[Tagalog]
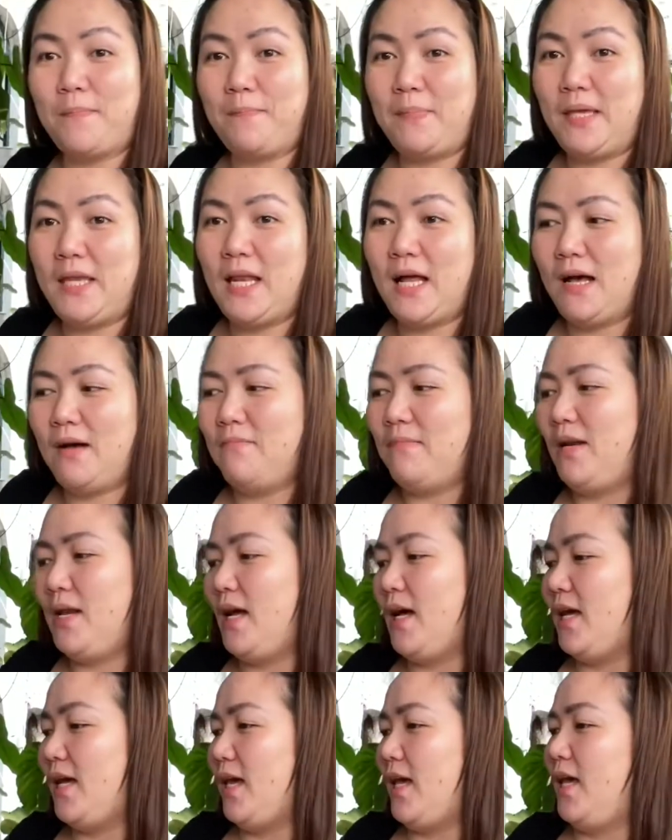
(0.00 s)

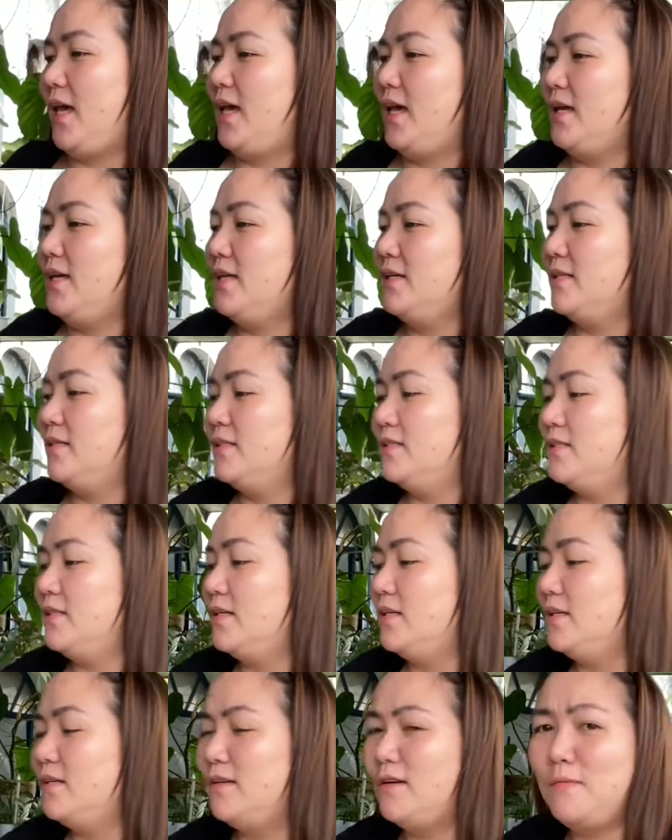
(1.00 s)
pinakamalaki.
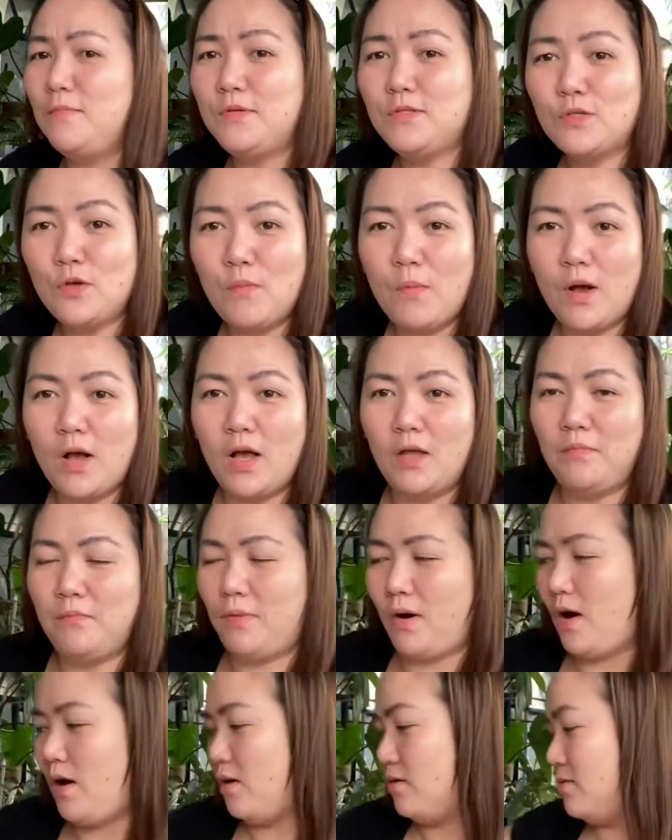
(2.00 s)
Namiss ko
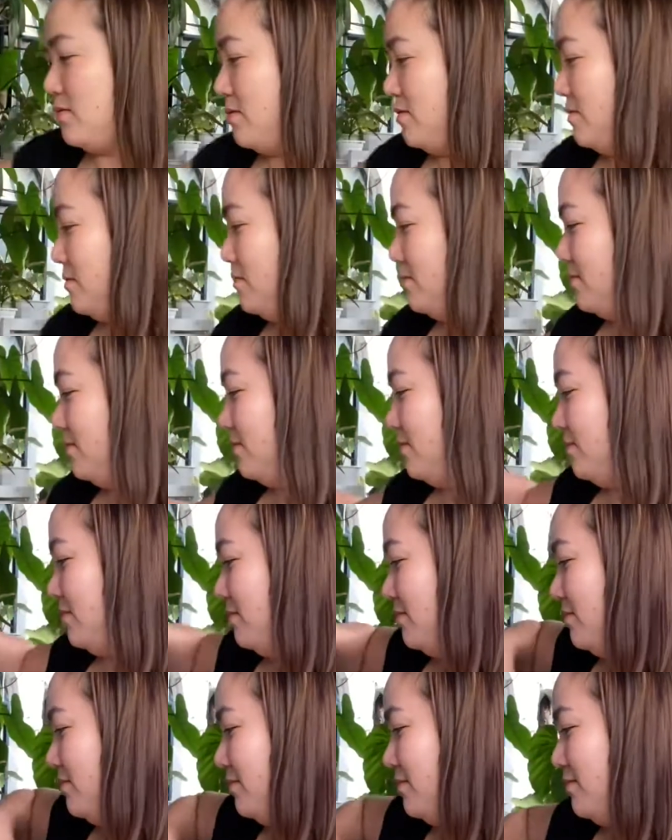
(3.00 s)
mag-unbox.
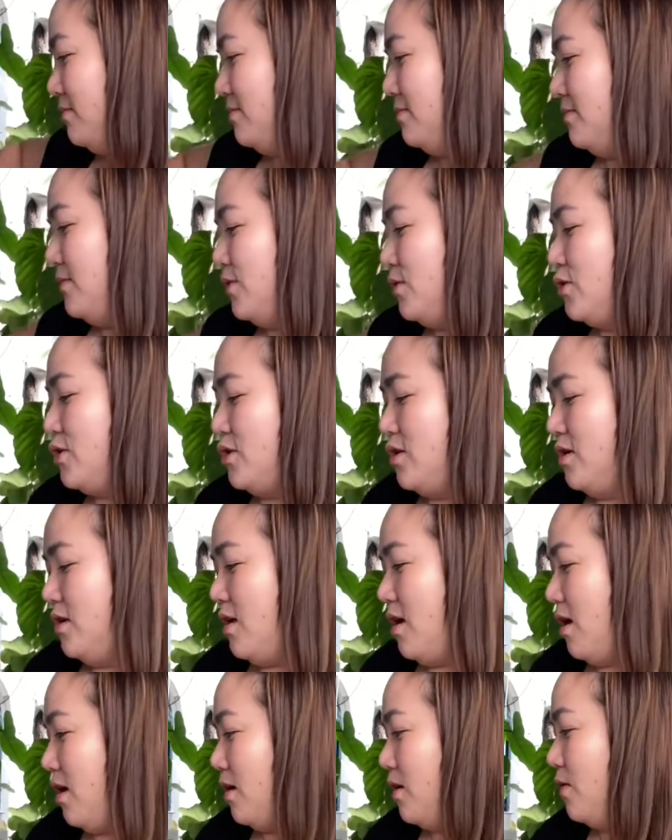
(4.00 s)
Hindi ko siya
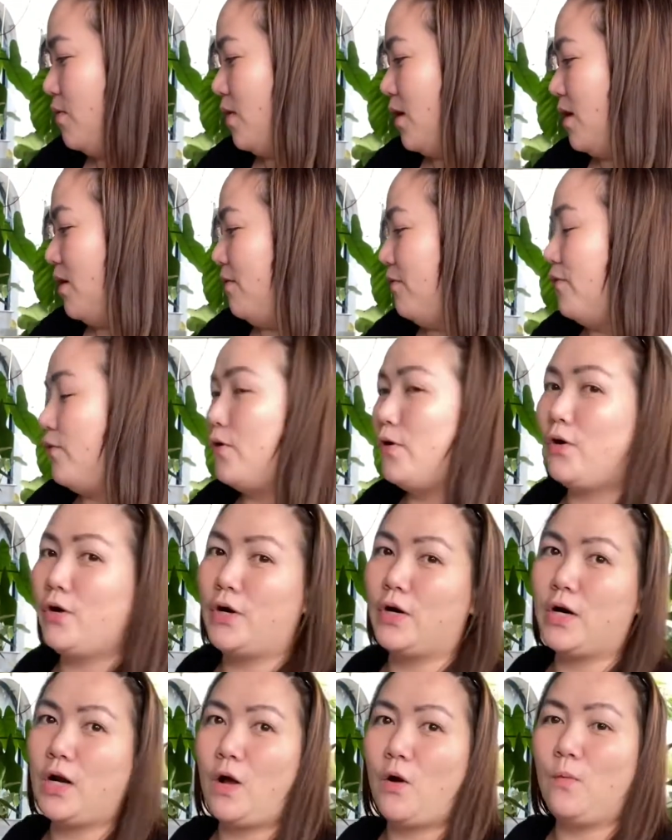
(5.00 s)
nagagawa
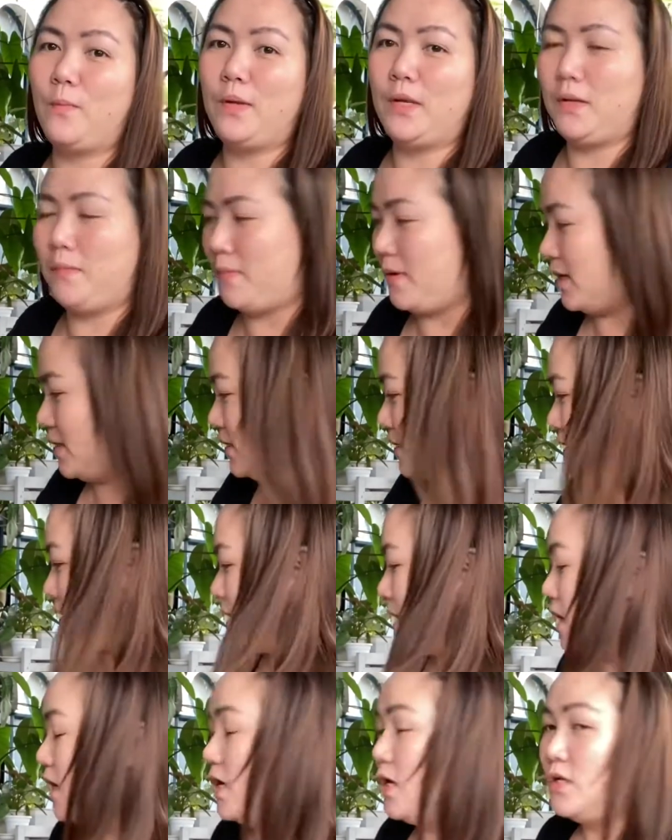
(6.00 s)
for how many months.
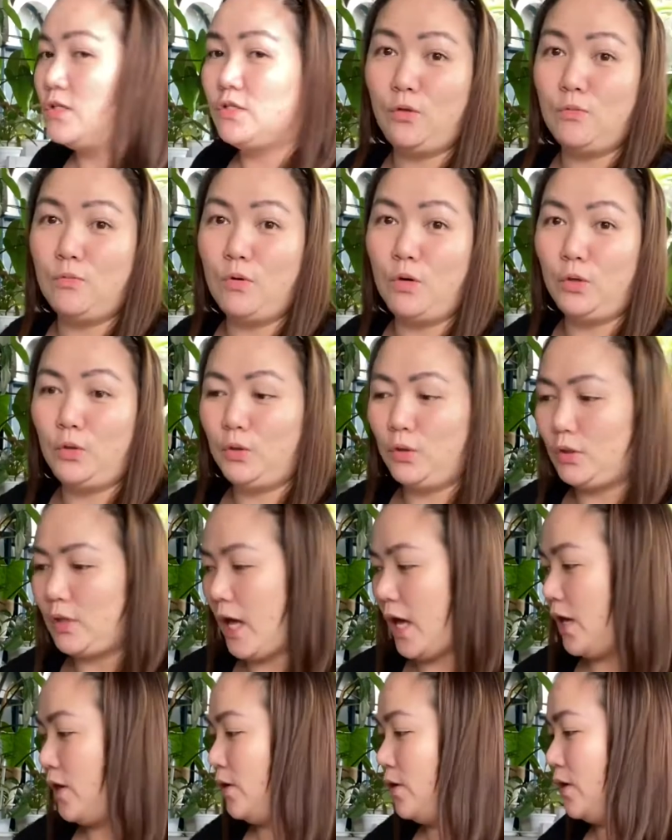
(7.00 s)
Sumodo
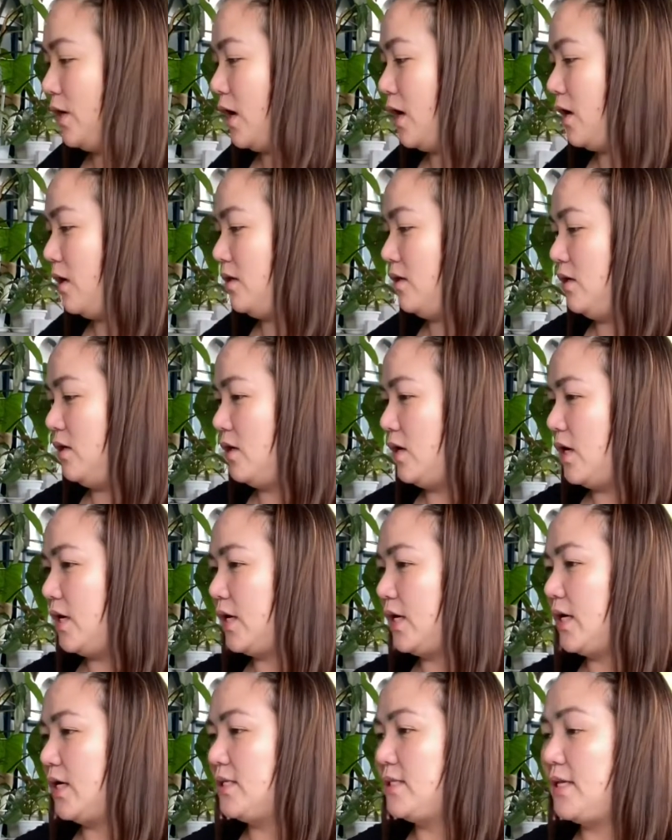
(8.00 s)
tayo ng
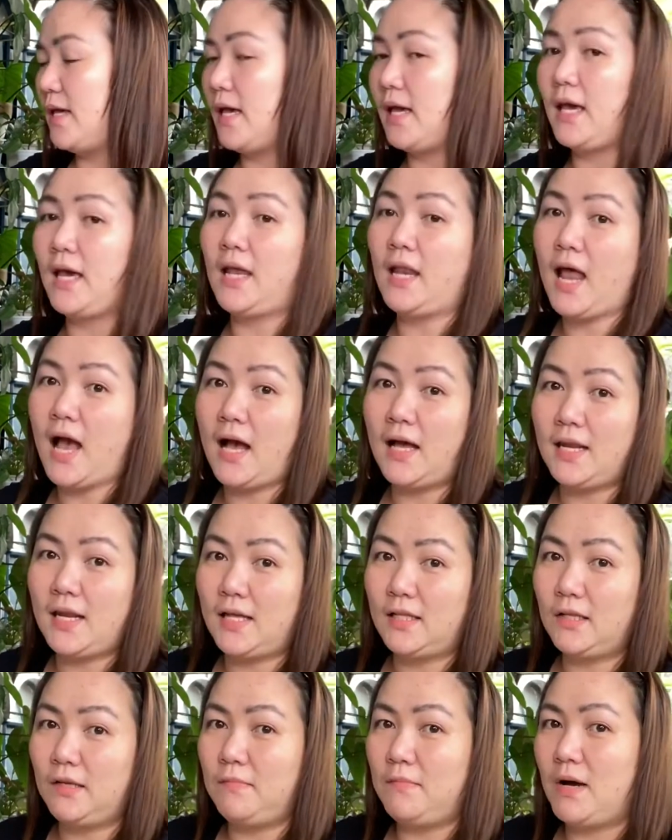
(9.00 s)
ER kasi kailangan
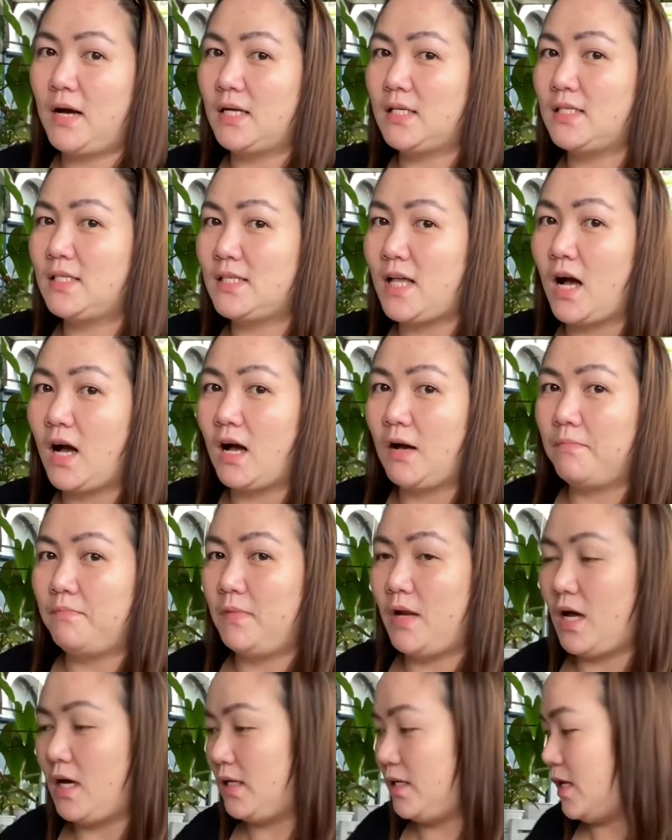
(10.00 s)
natin mag-stock up ng